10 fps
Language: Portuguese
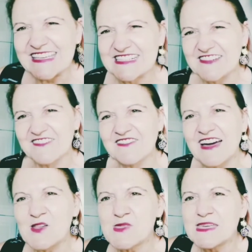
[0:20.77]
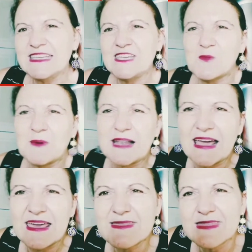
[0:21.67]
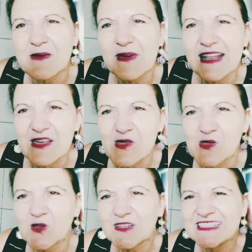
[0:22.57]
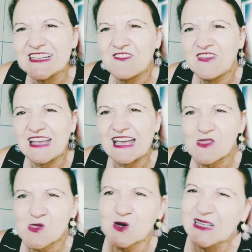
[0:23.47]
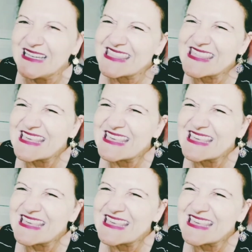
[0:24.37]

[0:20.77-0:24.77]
ativar o sininho para receber as notificações.